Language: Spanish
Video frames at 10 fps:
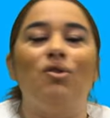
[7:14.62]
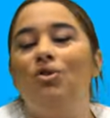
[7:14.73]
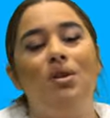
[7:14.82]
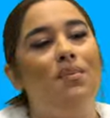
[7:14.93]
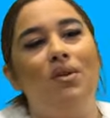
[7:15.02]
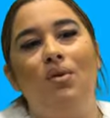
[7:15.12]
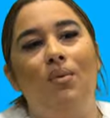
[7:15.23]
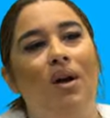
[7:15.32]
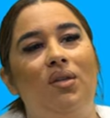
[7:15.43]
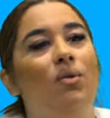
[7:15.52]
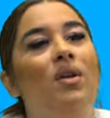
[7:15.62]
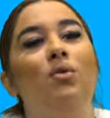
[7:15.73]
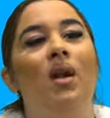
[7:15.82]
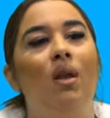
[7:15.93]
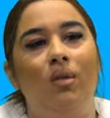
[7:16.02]
yo siempre tengo una vocación de
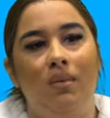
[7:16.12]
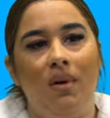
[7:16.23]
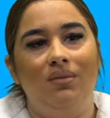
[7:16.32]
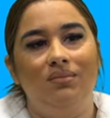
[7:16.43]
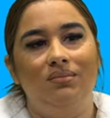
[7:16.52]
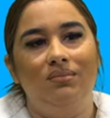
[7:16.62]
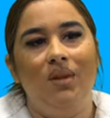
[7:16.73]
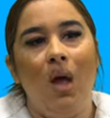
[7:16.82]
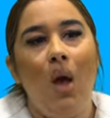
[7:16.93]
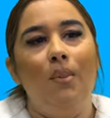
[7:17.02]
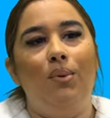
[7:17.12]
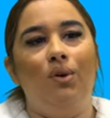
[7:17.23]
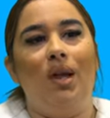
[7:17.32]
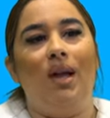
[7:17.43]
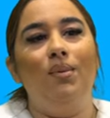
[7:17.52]
ayudar a los demás.
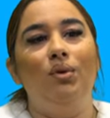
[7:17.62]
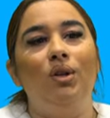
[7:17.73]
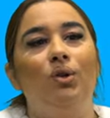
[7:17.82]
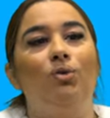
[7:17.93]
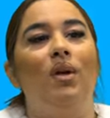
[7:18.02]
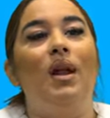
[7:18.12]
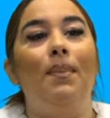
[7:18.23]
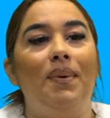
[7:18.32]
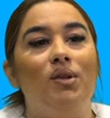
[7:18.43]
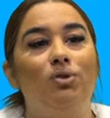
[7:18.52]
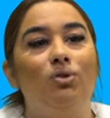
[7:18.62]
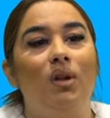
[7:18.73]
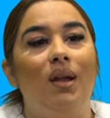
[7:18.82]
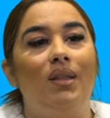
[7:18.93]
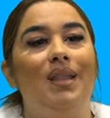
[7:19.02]
Porque qué bonito ayudar a las
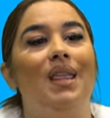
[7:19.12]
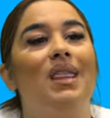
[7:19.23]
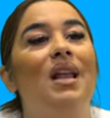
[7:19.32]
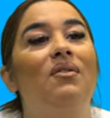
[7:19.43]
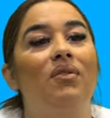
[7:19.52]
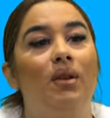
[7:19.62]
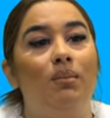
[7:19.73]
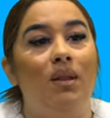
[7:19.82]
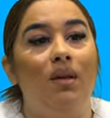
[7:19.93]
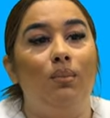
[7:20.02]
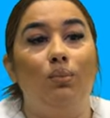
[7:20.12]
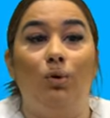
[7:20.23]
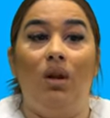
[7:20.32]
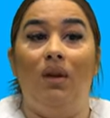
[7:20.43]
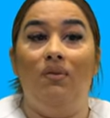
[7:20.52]
personas desde la enfermedad.
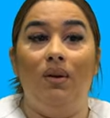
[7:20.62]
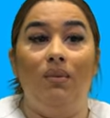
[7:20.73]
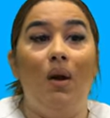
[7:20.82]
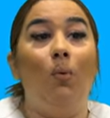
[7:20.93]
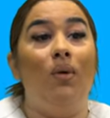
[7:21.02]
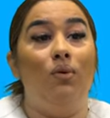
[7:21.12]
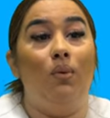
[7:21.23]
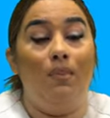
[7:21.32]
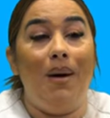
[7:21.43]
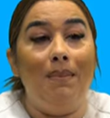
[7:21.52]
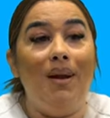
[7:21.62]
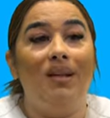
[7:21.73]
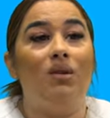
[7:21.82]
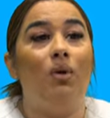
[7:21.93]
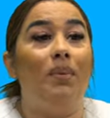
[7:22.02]
Porque la enfermedad, cuando más
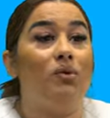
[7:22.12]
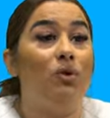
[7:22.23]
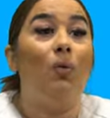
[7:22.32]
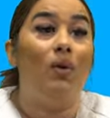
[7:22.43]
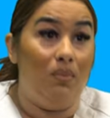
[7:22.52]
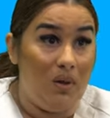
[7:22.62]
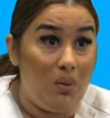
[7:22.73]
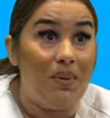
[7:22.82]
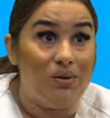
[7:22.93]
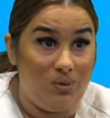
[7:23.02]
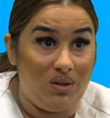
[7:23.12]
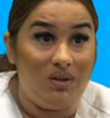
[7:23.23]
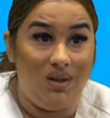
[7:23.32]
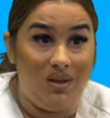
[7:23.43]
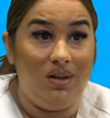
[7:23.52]
mal está una persona, es cuando menos
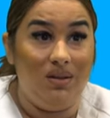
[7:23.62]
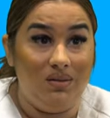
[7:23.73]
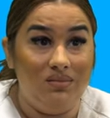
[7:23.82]
personas tiene.